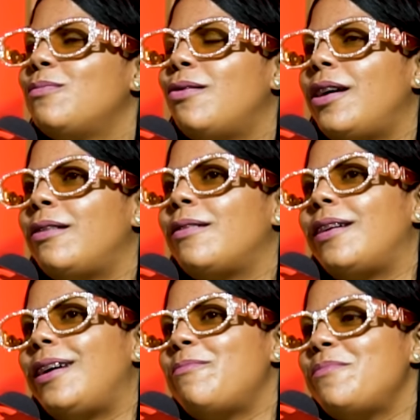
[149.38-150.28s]
Bueno,
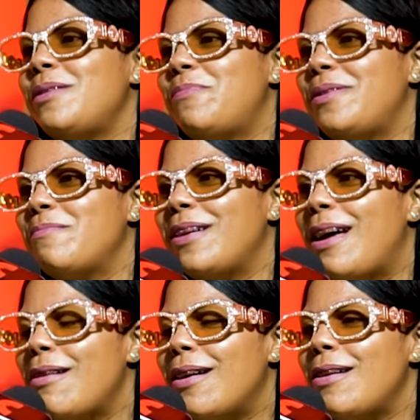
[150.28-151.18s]
mi primera
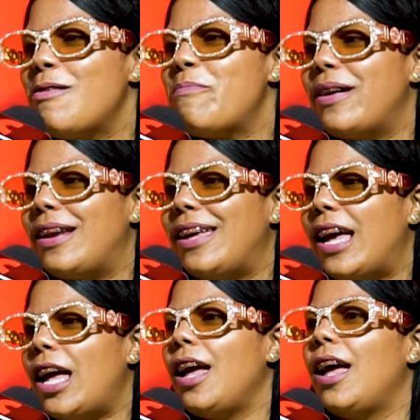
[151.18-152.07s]
vez que yo
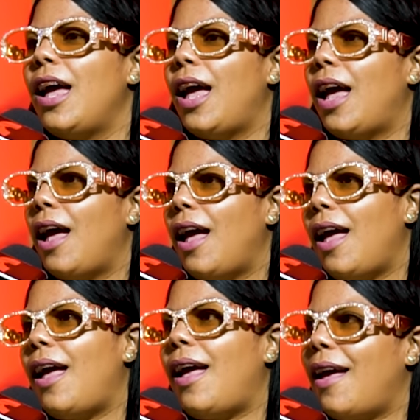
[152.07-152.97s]
peleé
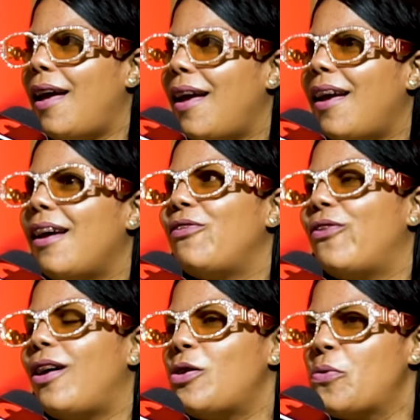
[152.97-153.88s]
eh,
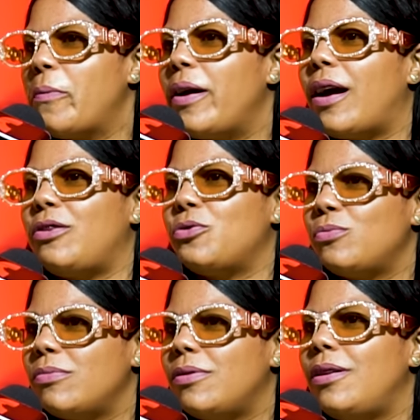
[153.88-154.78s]
fue a los 9 años
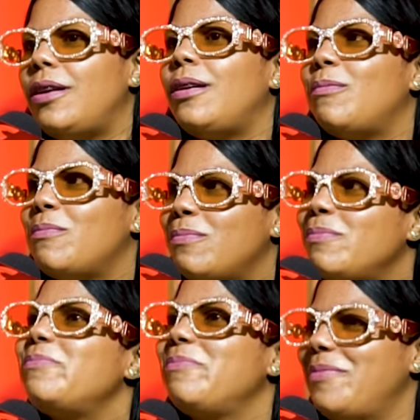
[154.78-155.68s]
y mm,
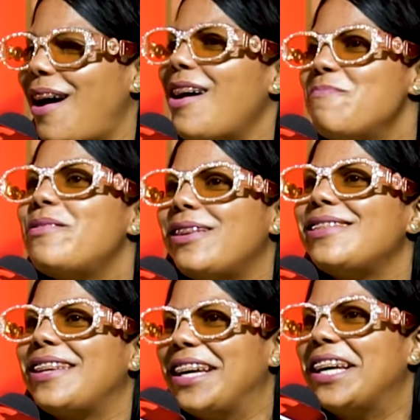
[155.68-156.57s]
caí
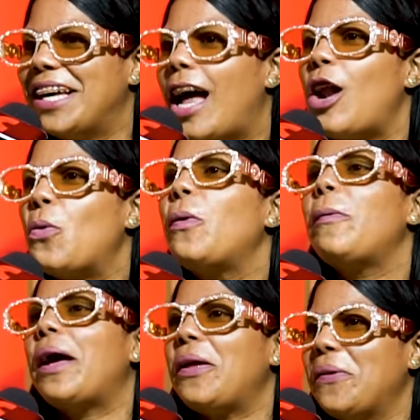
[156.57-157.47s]
presa a los 9 años.